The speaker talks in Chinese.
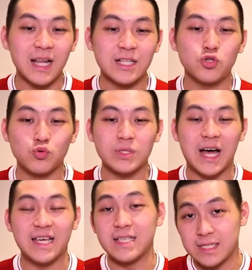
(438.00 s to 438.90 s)
兰主
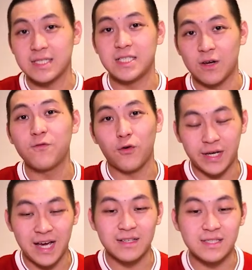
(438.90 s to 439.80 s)
打影子前锋的
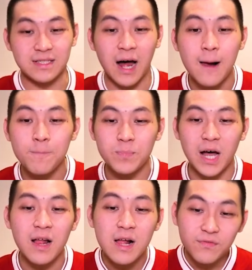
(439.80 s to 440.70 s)
样子啊。
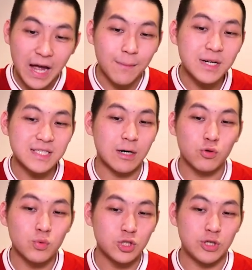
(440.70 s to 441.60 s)
那打门的角
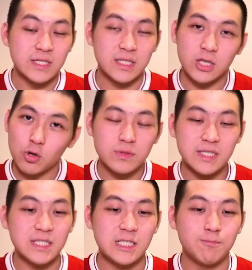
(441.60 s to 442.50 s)
度的选择都是
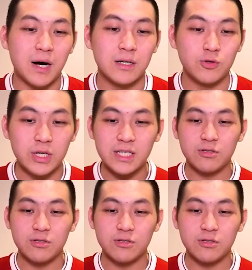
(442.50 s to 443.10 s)
一级棒的，原因